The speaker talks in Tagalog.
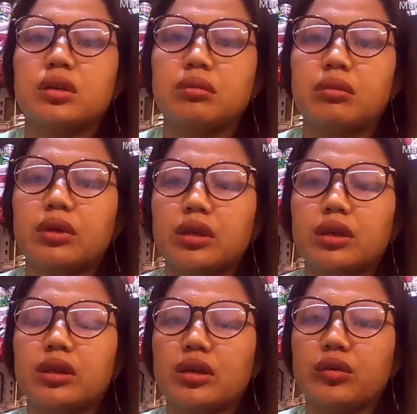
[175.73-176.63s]
bakit
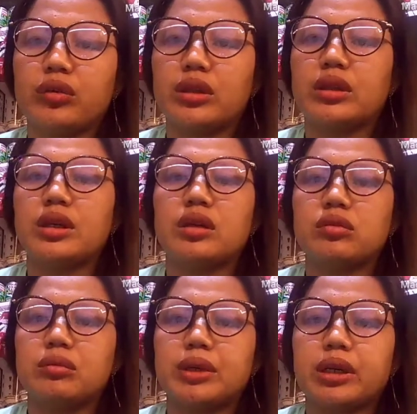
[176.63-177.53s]
daw hindi
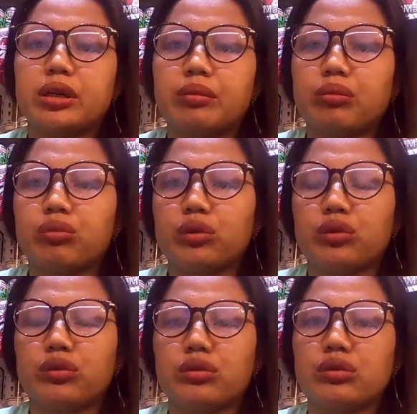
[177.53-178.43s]
ako
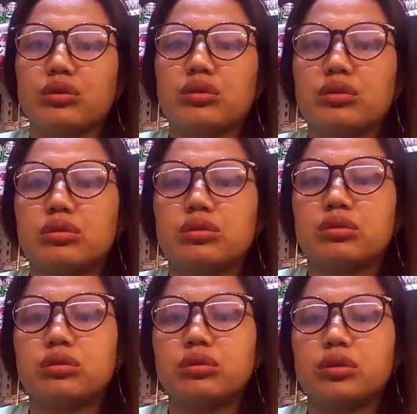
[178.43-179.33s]
mag-abroad?
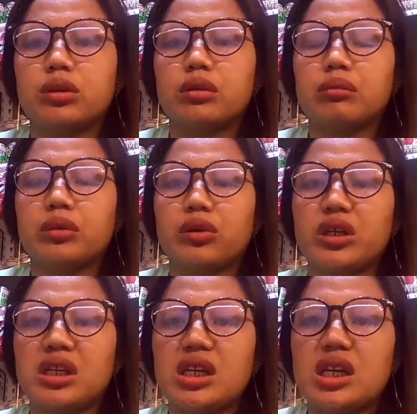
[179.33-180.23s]
Pero
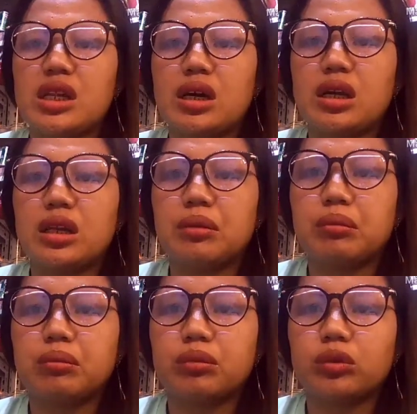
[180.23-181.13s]
hindi nila alam
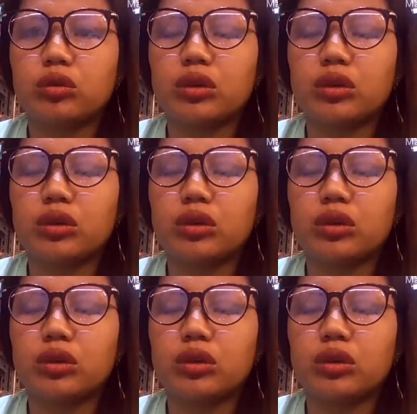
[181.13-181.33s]
kung